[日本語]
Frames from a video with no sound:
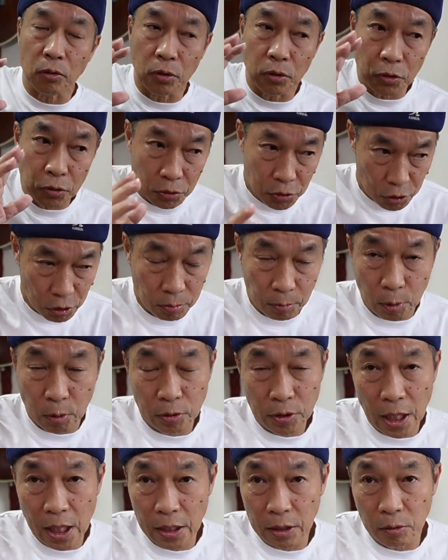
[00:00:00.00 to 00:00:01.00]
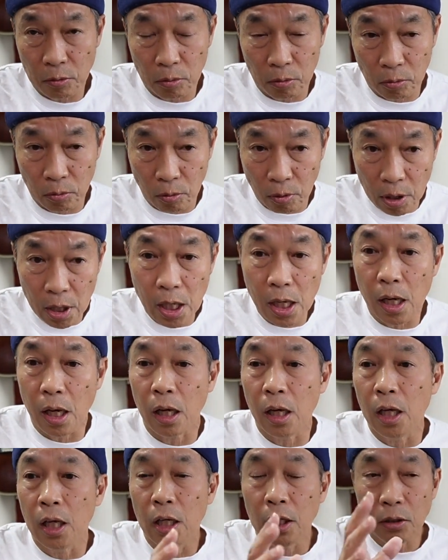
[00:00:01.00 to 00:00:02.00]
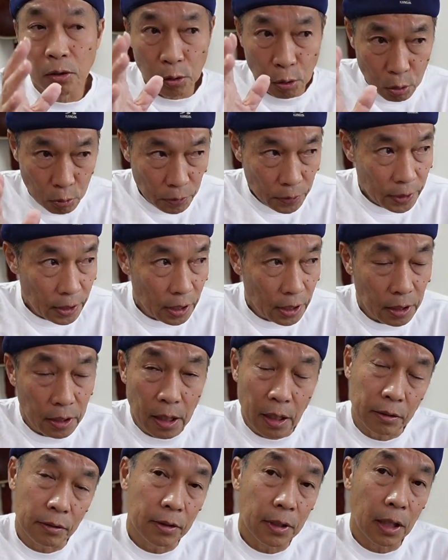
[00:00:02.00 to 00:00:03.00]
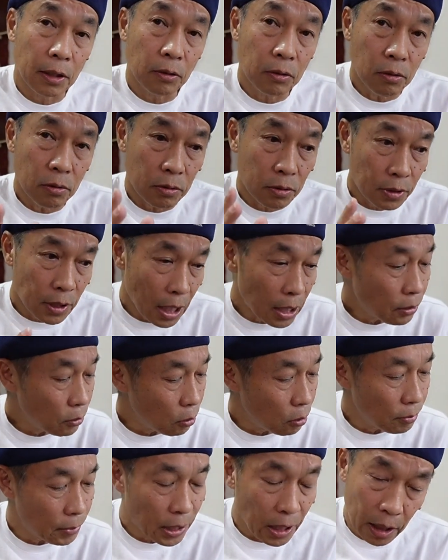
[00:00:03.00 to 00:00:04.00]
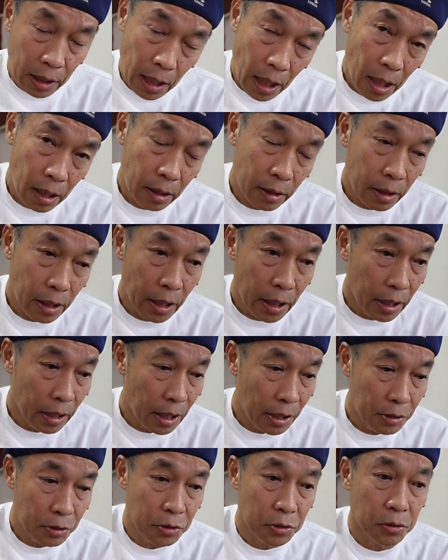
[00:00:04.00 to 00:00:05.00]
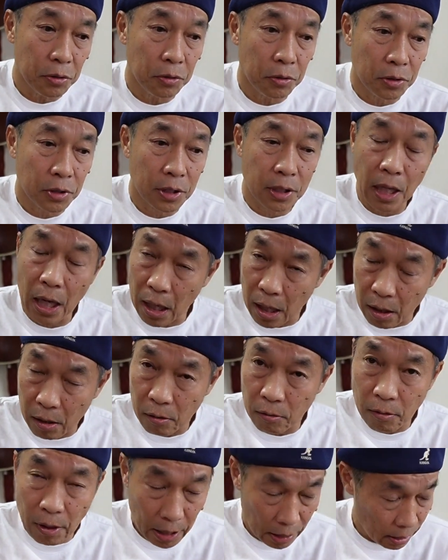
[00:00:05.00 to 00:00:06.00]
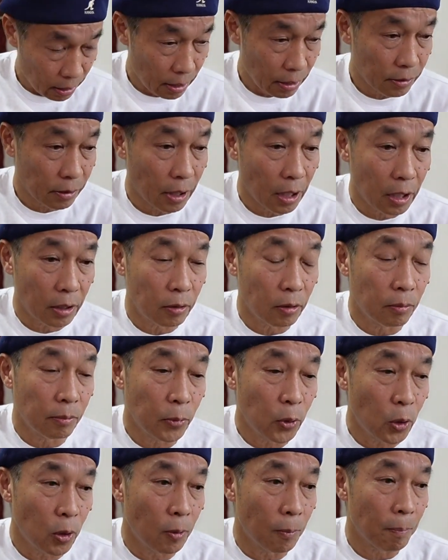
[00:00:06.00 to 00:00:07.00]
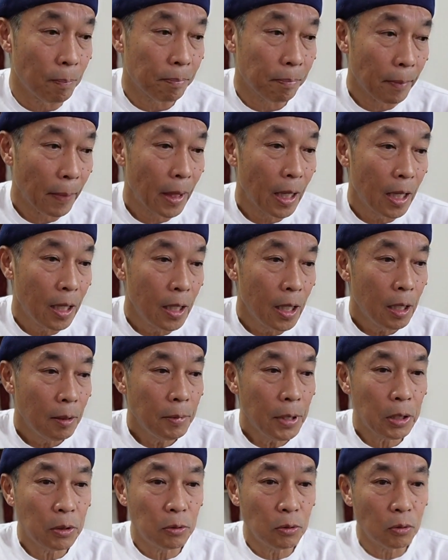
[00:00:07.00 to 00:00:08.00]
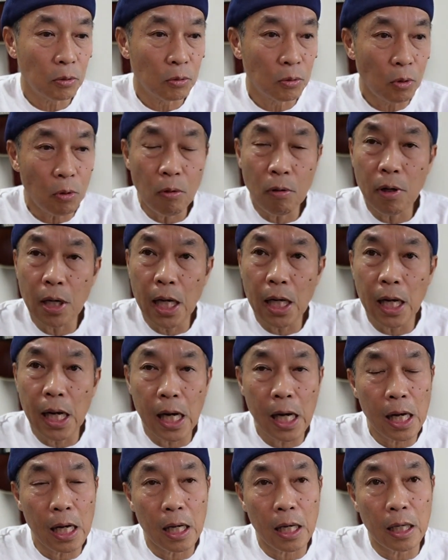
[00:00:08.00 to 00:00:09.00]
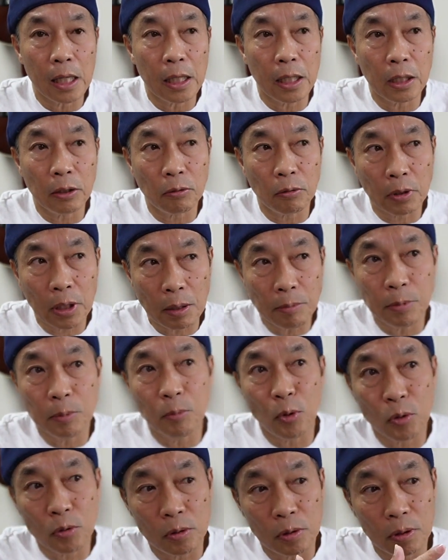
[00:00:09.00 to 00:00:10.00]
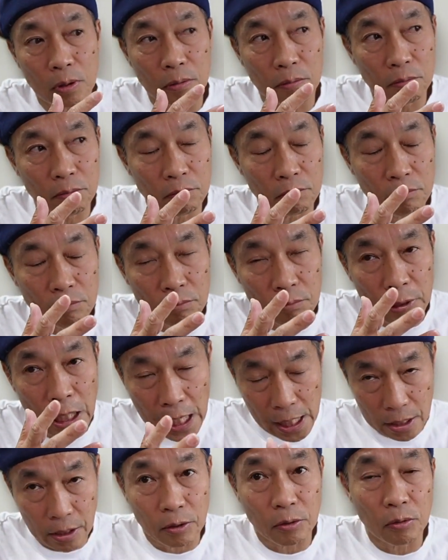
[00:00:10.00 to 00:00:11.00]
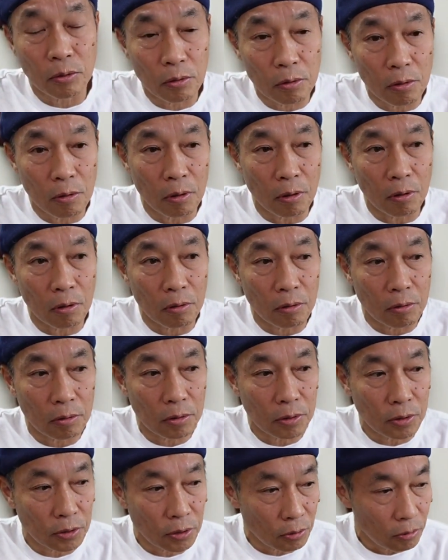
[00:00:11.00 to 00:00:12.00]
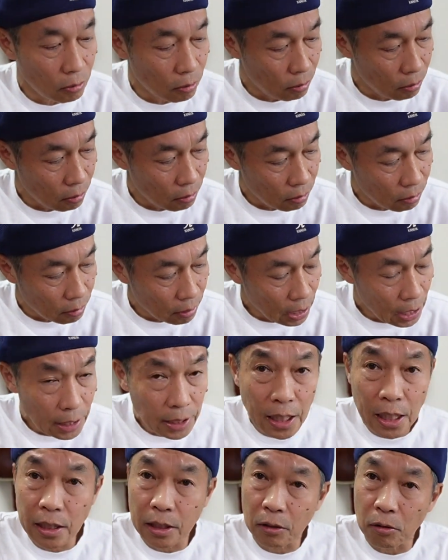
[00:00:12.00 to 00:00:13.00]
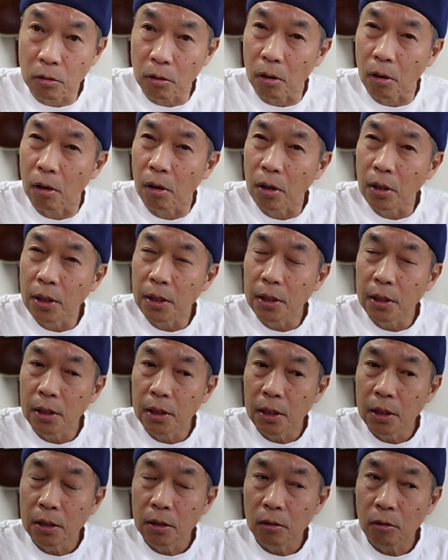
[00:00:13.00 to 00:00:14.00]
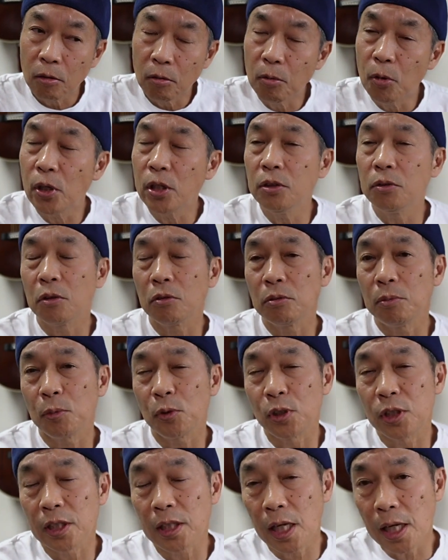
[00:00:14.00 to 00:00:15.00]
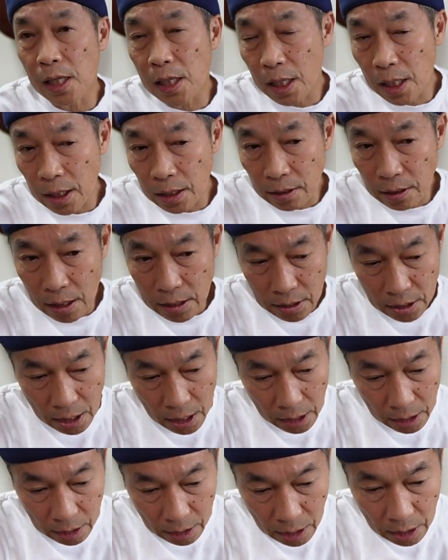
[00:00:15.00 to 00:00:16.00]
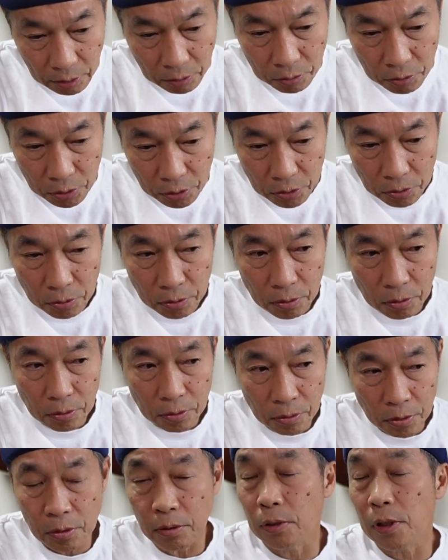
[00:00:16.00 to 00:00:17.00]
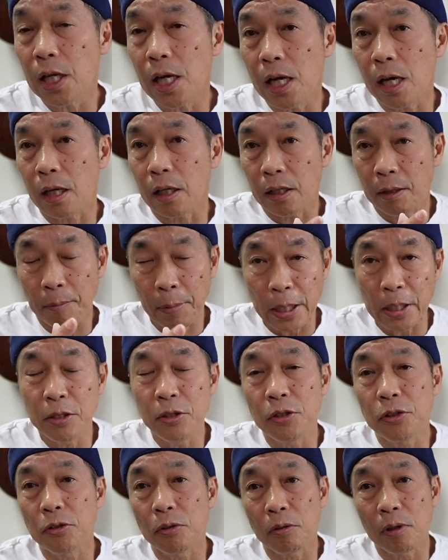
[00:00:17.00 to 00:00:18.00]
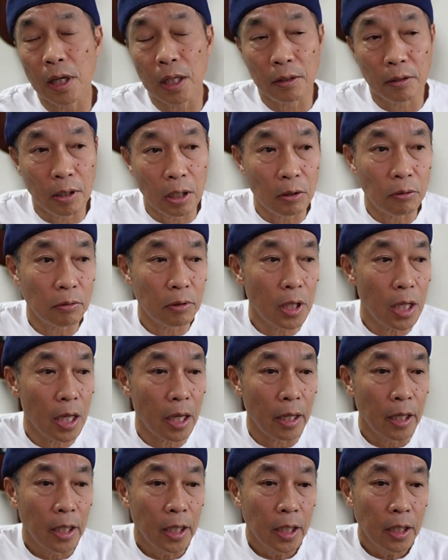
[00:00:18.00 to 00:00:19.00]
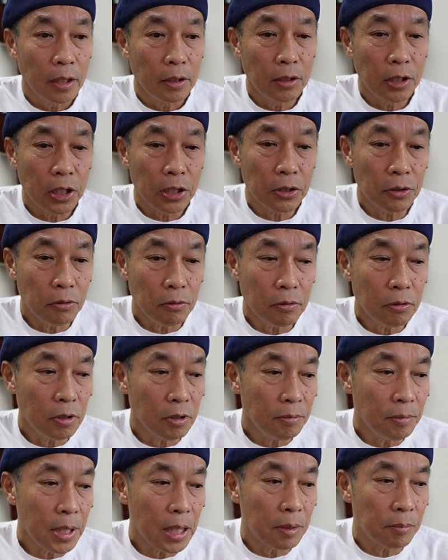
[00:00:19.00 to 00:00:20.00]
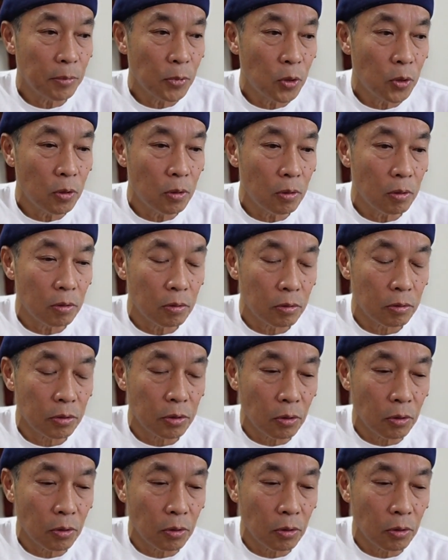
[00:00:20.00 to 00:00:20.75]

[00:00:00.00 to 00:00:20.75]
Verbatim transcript: YouTube のサイトとかドルフィンギターさんのサイトを見ながら、練習したわけですけれども、この動画が、多分僕ないとかなり覚えるのにも時間かかったんじゃないかなっていう風なやっぱ印象があったので、2曲目も